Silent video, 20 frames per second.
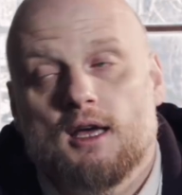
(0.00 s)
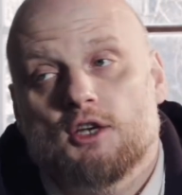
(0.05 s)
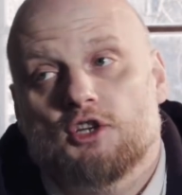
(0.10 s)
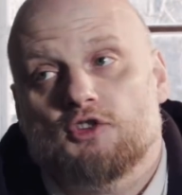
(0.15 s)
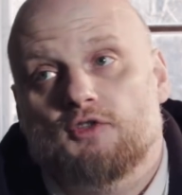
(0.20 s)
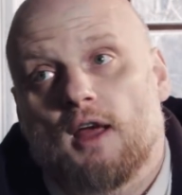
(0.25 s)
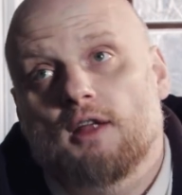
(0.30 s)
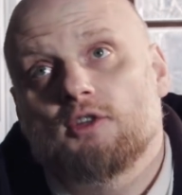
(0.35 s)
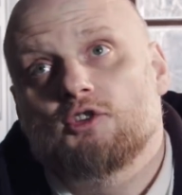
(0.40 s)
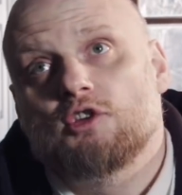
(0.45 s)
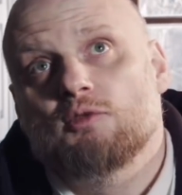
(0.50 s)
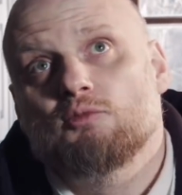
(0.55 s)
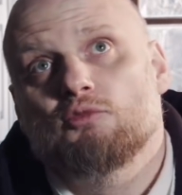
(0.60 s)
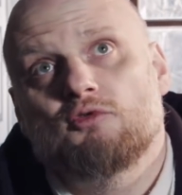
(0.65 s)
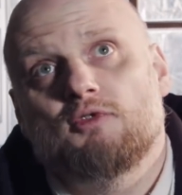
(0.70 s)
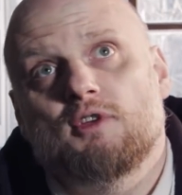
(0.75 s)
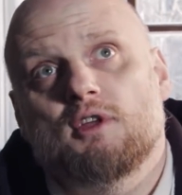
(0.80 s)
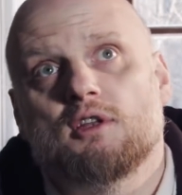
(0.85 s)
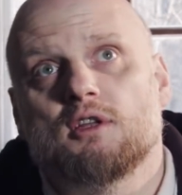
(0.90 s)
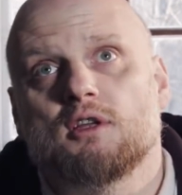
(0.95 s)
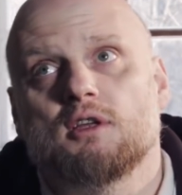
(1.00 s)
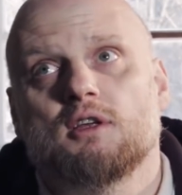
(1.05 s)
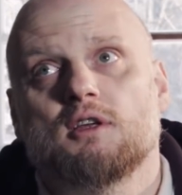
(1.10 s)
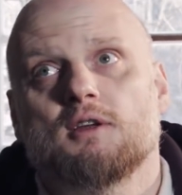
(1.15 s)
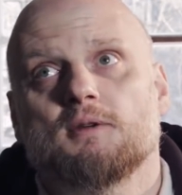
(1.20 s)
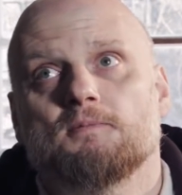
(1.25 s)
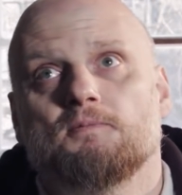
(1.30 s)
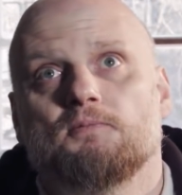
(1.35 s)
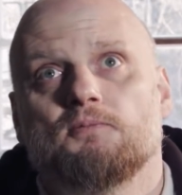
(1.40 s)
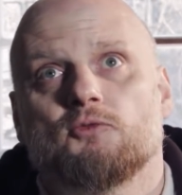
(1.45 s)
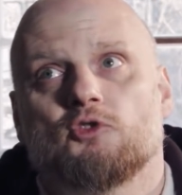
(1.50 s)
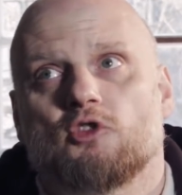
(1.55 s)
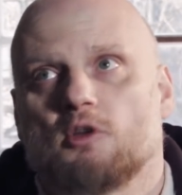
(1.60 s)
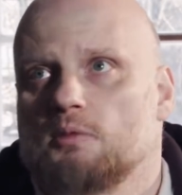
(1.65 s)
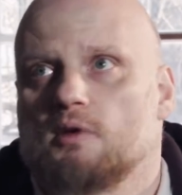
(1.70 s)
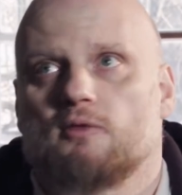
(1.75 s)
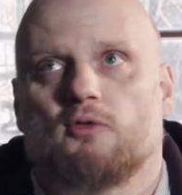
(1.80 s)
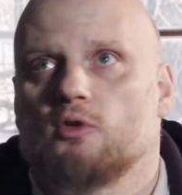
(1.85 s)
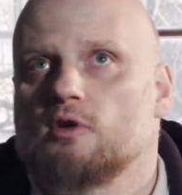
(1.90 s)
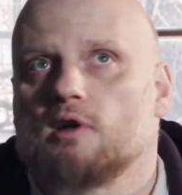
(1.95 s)
Święci mówili, to
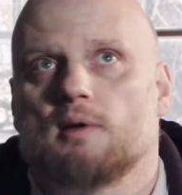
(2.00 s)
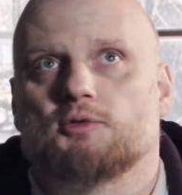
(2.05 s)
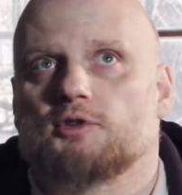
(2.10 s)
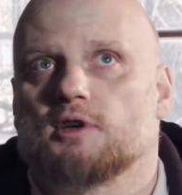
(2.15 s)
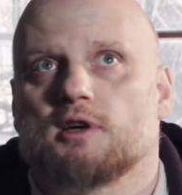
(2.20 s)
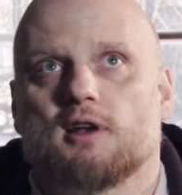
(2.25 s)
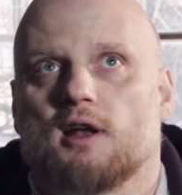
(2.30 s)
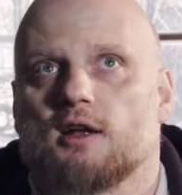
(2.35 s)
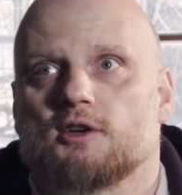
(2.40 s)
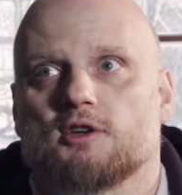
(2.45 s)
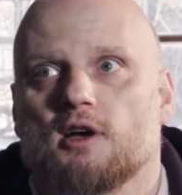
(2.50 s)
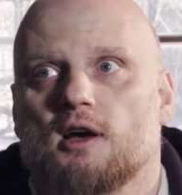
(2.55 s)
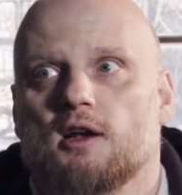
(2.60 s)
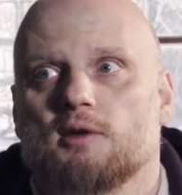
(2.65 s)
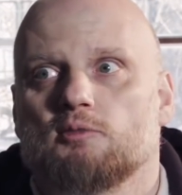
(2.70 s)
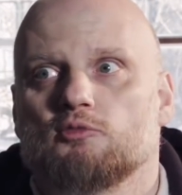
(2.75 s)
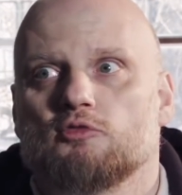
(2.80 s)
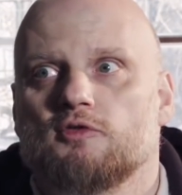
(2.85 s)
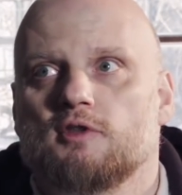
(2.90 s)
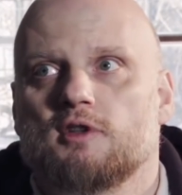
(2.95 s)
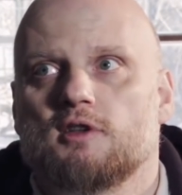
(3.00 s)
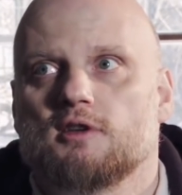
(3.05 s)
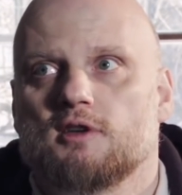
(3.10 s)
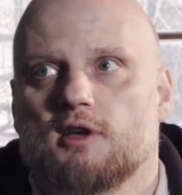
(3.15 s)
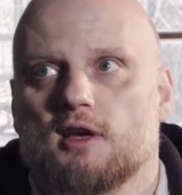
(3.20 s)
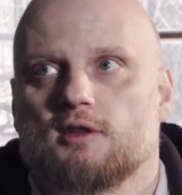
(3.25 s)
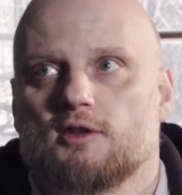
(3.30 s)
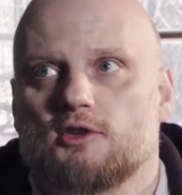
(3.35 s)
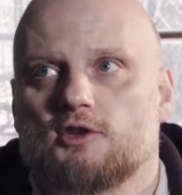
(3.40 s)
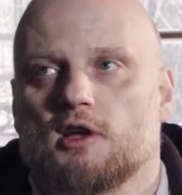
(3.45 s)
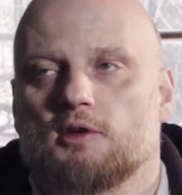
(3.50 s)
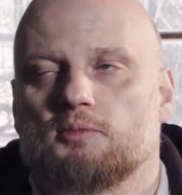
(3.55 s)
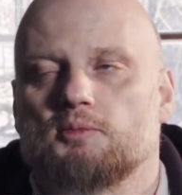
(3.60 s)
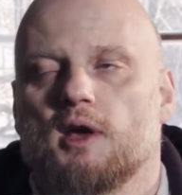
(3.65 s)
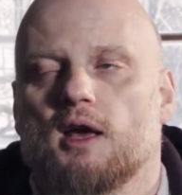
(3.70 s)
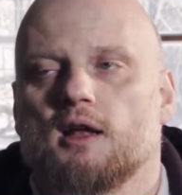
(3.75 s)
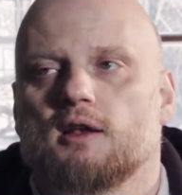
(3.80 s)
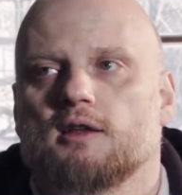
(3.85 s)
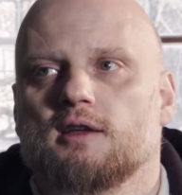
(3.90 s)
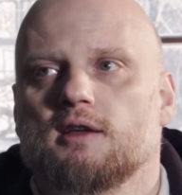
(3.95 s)
mnie w ogóle przekracza, ale mówili, kiedy
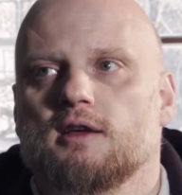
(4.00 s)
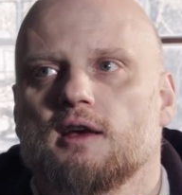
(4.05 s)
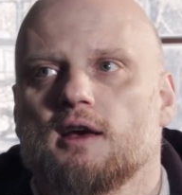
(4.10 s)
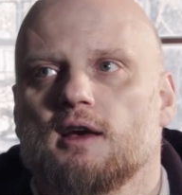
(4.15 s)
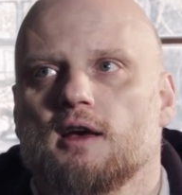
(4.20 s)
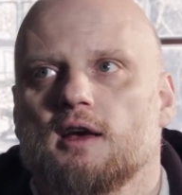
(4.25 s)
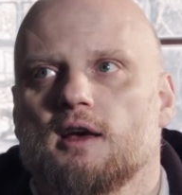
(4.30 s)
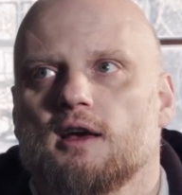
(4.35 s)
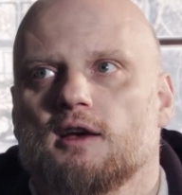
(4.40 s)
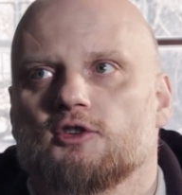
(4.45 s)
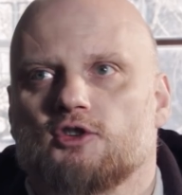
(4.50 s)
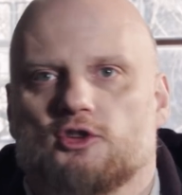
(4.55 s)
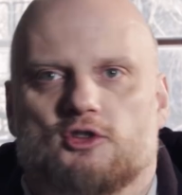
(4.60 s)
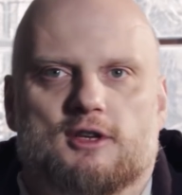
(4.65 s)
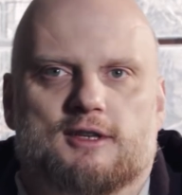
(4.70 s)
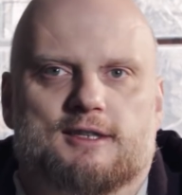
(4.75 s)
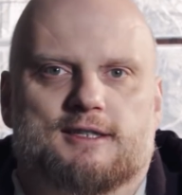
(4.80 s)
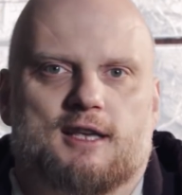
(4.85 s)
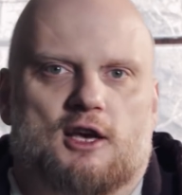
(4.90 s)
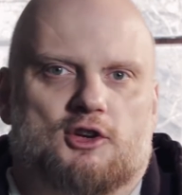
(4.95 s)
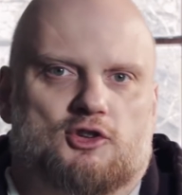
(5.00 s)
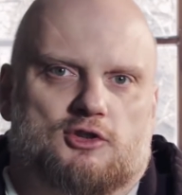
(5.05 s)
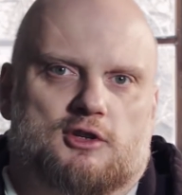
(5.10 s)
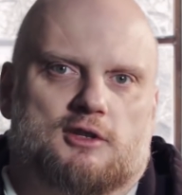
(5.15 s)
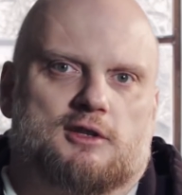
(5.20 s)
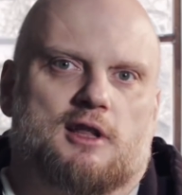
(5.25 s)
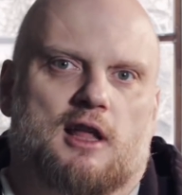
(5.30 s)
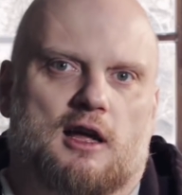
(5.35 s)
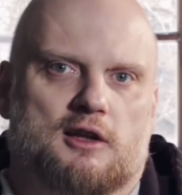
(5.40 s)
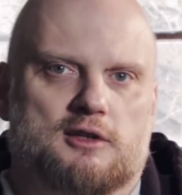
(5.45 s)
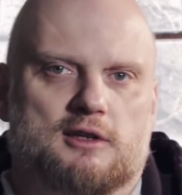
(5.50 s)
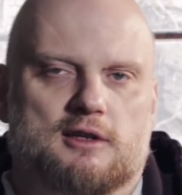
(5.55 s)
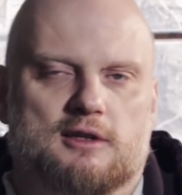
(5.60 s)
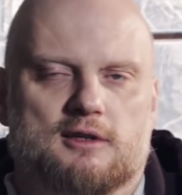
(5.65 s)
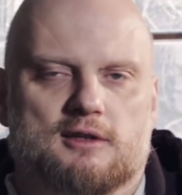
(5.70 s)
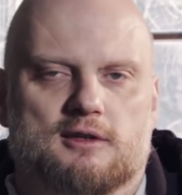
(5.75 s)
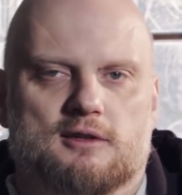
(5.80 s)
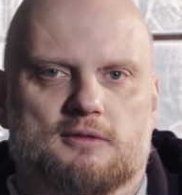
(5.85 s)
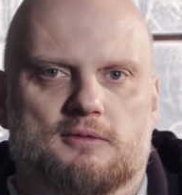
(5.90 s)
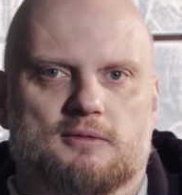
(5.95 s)
cierpieli, że to jest zaszczyt dla
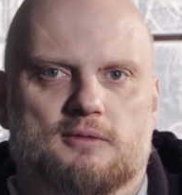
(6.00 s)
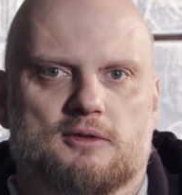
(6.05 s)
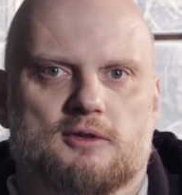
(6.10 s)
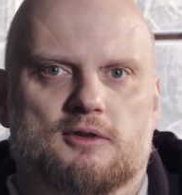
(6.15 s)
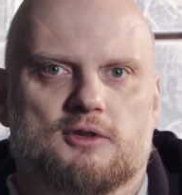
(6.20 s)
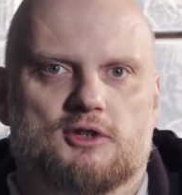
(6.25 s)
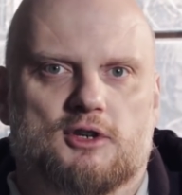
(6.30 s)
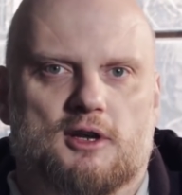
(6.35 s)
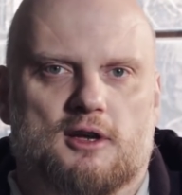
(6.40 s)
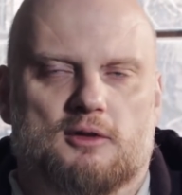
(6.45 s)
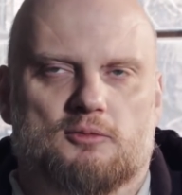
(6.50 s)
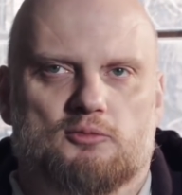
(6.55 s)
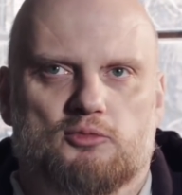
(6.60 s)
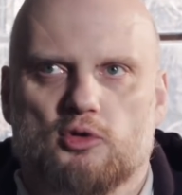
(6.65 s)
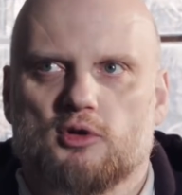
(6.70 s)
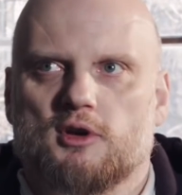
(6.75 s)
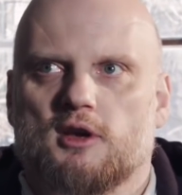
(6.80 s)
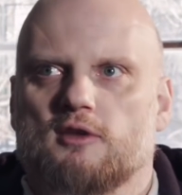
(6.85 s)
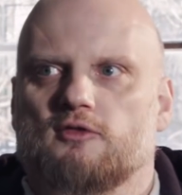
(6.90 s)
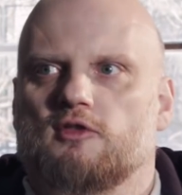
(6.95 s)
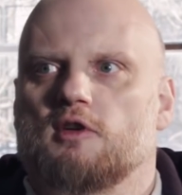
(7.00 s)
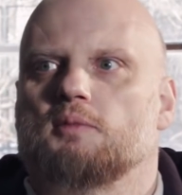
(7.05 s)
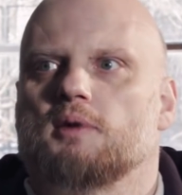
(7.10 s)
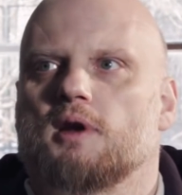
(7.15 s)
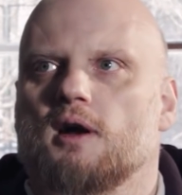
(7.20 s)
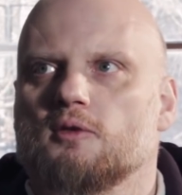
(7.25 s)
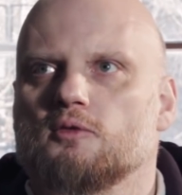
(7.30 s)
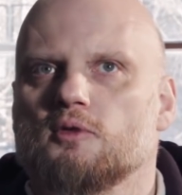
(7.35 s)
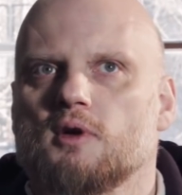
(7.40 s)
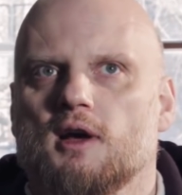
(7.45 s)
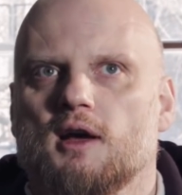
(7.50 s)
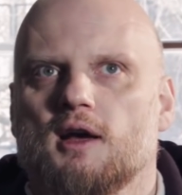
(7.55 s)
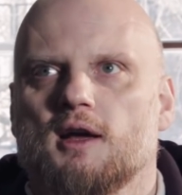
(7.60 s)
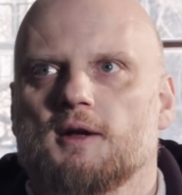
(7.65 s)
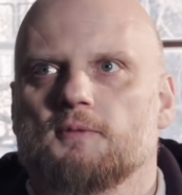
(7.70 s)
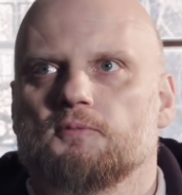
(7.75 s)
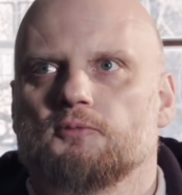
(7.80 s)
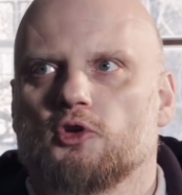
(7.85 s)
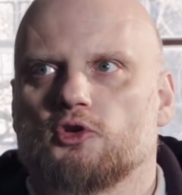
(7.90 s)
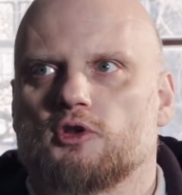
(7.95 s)
nich, że Bóg ich wybrał
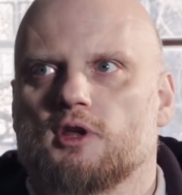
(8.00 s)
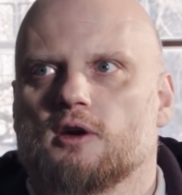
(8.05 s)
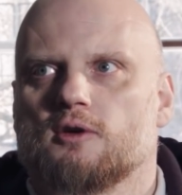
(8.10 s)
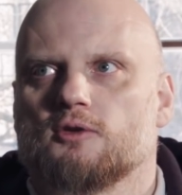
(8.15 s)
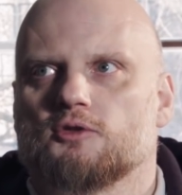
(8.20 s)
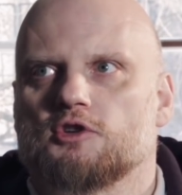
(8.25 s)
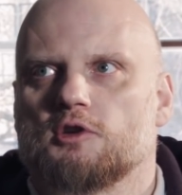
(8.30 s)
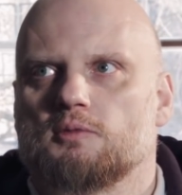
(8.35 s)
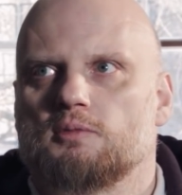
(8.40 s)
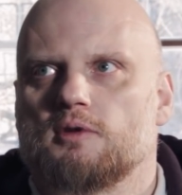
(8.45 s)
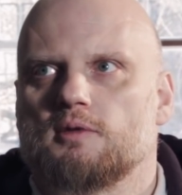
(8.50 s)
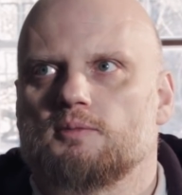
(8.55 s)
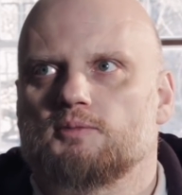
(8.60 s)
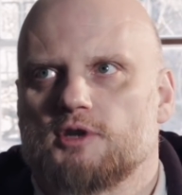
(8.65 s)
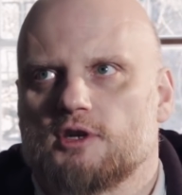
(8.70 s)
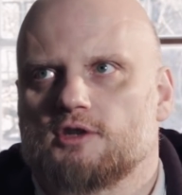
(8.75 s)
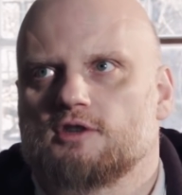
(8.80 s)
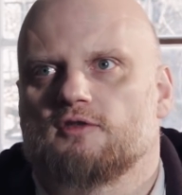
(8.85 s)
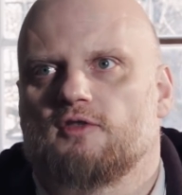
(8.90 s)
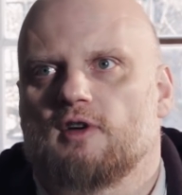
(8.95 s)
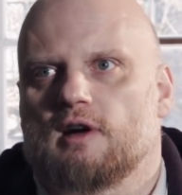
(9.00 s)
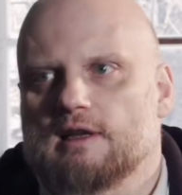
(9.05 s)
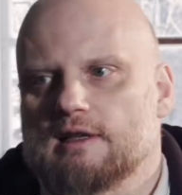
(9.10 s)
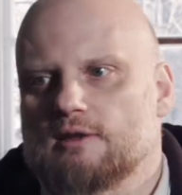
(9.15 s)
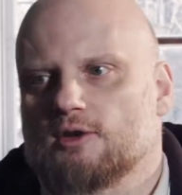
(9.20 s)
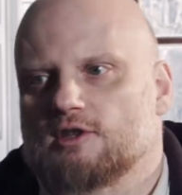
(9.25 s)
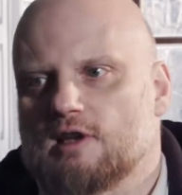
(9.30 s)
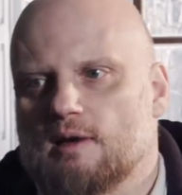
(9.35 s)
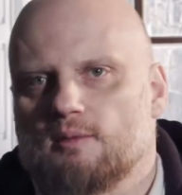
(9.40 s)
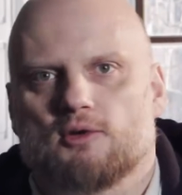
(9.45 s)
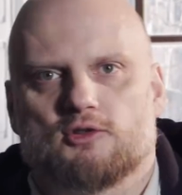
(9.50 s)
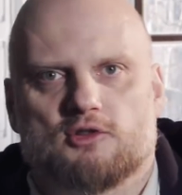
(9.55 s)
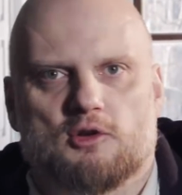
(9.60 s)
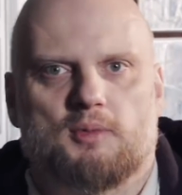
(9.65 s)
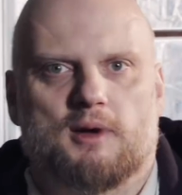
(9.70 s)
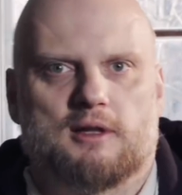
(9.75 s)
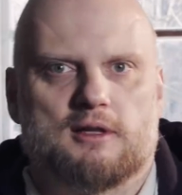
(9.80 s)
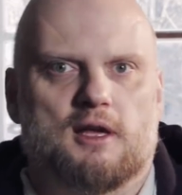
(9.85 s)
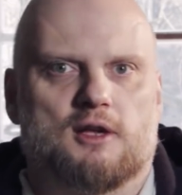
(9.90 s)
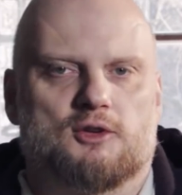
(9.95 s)
do tego, żeby przeżywali to samo, co
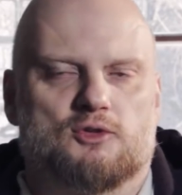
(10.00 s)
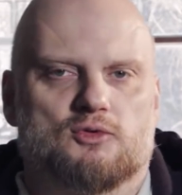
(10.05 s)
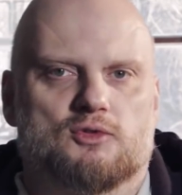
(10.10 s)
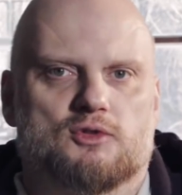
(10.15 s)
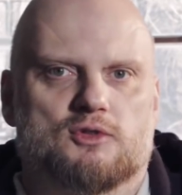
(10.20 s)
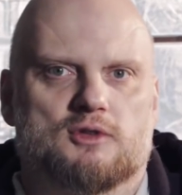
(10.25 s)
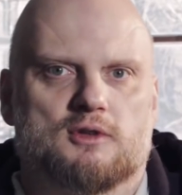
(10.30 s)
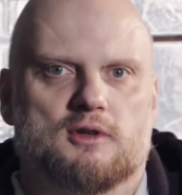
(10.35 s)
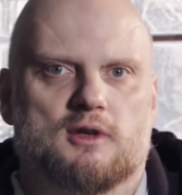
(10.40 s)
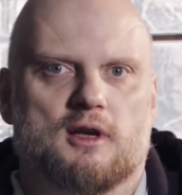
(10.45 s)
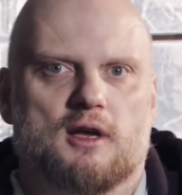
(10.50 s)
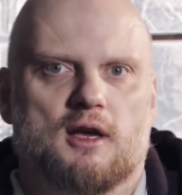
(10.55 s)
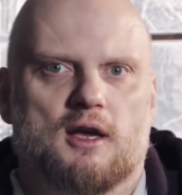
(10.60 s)
Pan Jezus.